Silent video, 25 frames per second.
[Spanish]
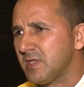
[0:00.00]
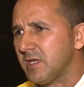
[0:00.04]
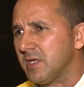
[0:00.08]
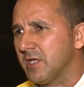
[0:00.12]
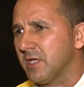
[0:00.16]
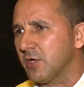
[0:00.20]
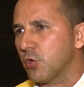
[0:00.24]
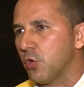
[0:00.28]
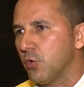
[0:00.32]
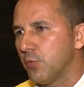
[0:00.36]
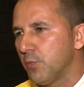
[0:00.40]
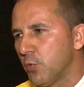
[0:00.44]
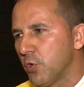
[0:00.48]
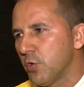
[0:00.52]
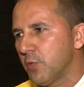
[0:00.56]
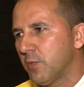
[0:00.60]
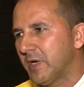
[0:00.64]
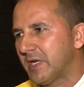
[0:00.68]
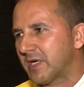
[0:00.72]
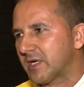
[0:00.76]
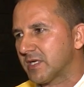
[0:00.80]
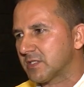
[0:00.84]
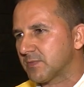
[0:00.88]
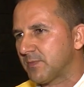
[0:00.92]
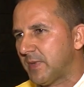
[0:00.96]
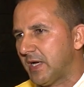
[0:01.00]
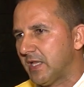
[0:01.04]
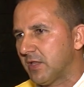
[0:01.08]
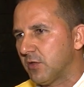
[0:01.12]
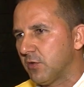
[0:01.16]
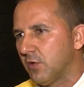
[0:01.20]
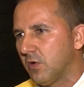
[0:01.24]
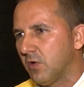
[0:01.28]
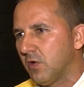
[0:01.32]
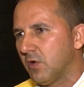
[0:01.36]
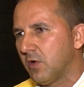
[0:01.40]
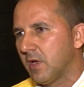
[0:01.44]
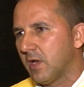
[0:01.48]
y con muy buen
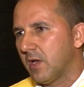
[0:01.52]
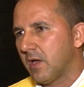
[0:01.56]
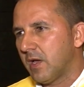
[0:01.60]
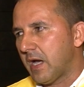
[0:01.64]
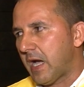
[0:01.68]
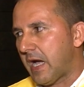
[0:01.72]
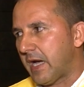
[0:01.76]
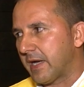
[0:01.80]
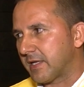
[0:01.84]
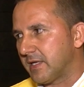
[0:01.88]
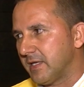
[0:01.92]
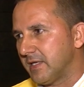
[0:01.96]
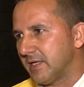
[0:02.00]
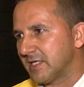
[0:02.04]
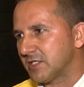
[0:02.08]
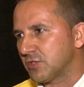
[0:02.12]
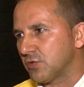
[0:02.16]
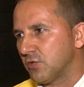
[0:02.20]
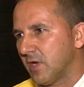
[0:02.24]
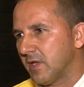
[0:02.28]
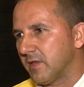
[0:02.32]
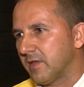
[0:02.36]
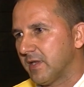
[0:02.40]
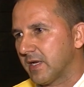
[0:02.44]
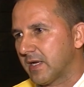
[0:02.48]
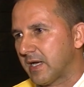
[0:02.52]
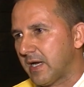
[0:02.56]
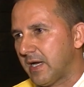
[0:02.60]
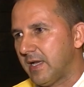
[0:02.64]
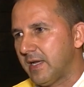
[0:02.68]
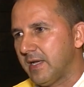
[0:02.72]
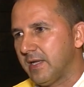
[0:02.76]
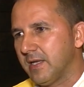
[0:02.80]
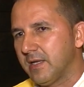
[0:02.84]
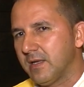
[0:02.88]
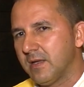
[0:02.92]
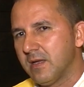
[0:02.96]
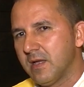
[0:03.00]
respaldo aquí en la ciudad de
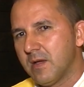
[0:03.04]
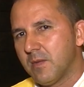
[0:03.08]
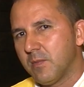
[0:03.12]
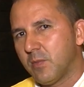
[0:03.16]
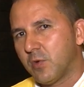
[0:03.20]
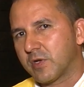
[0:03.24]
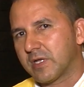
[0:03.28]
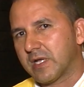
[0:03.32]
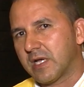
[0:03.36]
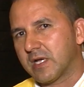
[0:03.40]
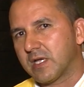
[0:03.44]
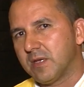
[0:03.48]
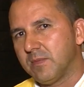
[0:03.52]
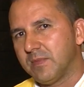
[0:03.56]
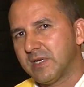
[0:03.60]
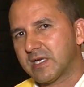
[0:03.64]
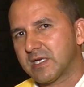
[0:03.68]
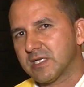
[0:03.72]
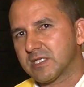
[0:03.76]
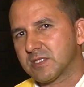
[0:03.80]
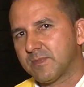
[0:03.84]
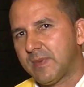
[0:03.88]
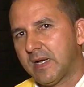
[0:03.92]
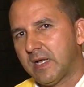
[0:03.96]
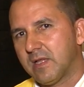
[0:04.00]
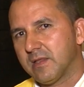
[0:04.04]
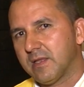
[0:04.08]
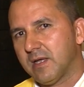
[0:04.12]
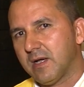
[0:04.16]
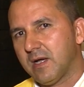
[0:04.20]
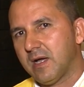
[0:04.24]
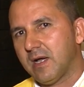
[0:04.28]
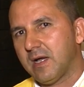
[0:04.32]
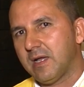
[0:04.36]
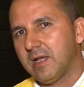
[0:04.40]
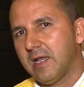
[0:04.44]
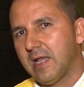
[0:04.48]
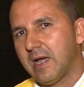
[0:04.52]
Cali, porque aquí me
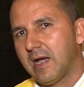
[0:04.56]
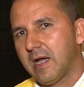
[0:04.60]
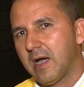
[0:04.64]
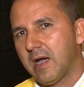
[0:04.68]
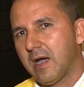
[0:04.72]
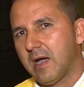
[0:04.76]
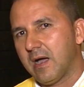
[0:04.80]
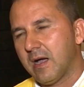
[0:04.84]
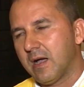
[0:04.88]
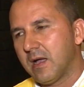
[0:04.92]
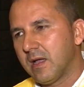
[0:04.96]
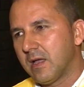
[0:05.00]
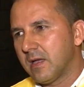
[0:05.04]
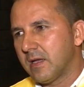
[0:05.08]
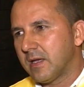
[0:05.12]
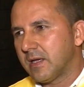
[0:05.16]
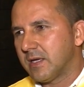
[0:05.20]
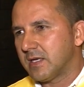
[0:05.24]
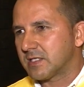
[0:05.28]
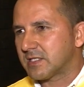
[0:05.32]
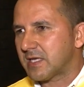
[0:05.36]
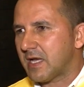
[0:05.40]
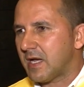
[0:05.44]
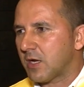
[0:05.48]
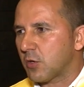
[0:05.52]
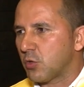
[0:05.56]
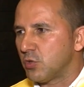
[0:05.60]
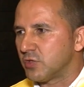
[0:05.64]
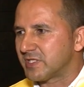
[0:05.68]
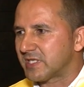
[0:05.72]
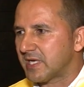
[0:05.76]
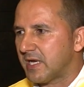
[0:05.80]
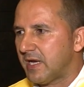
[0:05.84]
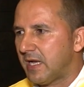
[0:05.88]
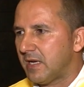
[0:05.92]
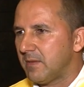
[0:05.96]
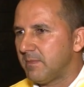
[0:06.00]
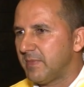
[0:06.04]
respalda la, esa
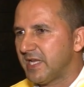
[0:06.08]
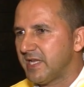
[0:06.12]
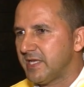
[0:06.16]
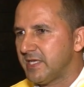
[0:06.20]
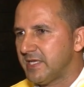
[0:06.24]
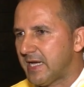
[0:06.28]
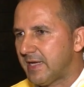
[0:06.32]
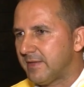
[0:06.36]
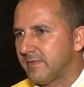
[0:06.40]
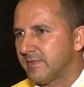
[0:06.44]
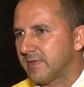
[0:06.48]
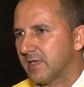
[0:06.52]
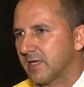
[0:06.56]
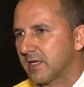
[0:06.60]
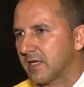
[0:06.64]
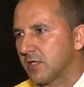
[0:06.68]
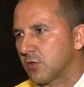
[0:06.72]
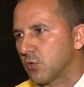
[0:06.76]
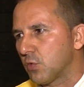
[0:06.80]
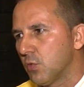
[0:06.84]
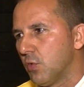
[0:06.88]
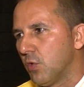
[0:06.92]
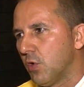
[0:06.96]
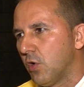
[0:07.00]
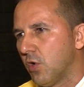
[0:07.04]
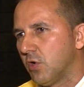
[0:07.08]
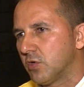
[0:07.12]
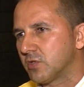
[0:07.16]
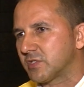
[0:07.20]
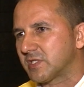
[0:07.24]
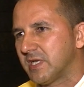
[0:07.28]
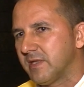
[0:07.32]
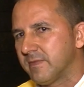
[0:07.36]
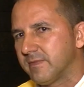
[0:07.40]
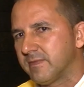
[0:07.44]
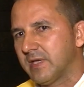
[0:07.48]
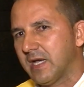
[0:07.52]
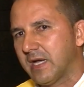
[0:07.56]
concejal brillante que tuvo
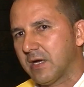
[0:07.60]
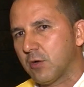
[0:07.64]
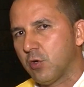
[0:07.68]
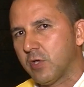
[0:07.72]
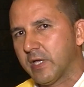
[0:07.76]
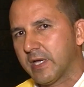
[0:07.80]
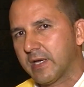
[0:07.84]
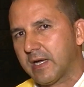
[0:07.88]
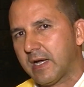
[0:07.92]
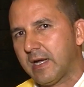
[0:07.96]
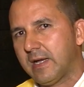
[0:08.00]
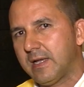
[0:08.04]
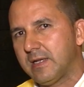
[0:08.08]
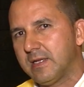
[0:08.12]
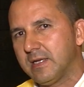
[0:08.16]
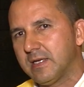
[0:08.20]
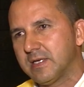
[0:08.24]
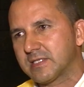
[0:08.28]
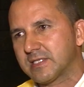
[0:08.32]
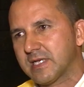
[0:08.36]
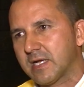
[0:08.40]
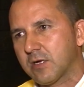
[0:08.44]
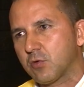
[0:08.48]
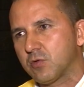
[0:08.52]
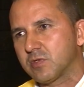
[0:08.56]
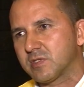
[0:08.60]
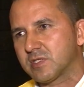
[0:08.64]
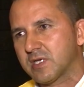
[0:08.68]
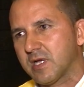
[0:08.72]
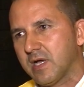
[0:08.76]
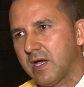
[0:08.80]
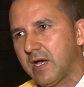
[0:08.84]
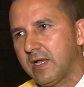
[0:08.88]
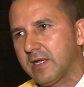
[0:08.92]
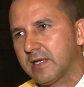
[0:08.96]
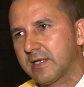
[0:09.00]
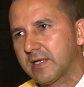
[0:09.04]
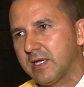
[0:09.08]
Santiago de Cali, esa
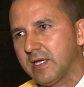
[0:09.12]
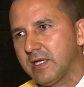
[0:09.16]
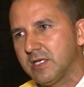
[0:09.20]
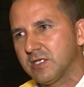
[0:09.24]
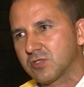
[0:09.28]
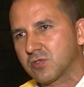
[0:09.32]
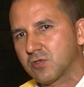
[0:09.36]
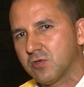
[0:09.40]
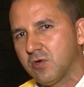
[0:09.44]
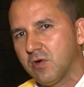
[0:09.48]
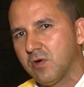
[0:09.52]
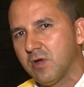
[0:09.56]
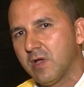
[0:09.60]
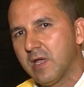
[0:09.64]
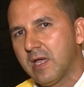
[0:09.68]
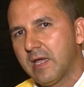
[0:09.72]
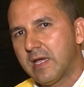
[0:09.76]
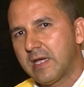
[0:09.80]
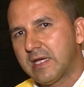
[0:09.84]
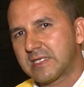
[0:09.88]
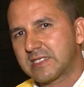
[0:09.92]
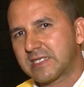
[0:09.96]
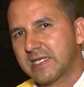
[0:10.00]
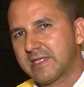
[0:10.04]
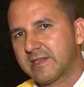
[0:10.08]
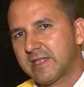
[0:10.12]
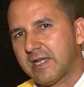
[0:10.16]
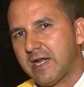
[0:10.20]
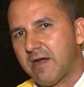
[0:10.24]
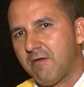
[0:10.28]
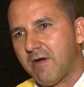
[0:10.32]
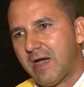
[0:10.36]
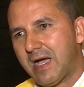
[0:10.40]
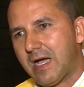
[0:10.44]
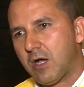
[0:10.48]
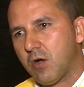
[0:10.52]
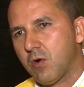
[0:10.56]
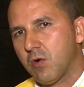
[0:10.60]
concejal que hizo ese
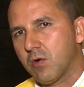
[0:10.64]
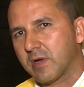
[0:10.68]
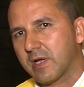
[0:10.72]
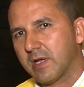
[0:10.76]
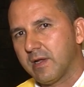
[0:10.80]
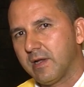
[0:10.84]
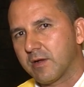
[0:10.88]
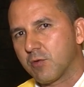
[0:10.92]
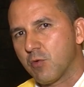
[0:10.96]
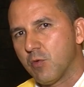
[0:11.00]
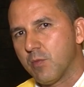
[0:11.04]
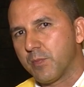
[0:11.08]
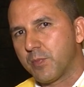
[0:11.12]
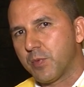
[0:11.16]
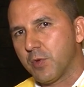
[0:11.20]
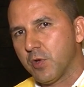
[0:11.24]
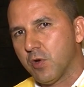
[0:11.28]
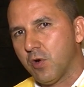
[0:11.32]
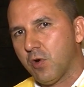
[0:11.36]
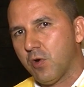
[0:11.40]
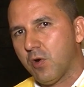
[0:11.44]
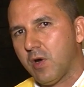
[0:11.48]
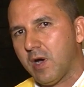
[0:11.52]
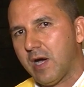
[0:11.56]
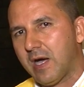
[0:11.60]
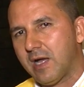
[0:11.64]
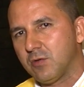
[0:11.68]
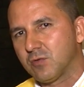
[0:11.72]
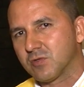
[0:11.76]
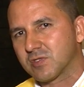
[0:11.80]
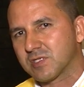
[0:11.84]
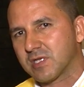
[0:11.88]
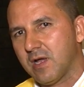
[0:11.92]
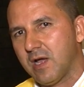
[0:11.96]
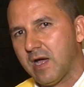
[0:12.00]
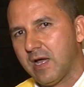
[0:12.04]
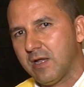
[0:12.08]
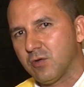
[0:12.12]
trabajo, que le cumplió a
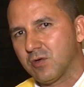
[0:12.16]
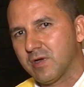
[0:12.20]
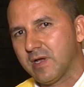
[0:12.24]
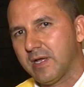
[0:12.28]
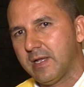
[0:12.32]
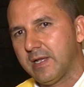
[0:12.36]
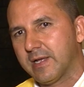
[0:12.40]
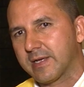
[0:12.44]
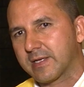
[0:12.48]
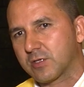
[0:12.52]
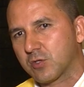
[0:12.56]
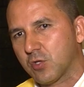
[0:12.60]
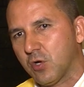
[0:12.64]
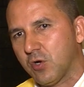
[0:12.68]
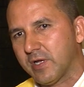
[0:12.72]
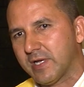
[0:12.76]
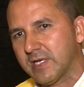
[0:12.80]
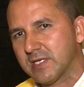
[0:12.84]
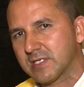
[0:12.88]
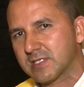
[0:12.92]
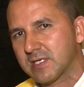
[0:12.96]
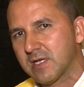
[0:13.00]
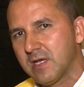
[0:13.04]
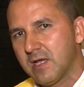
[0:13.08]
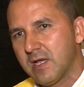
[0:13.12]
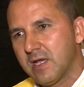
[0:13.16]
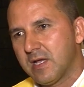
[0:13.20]
los, a los electores,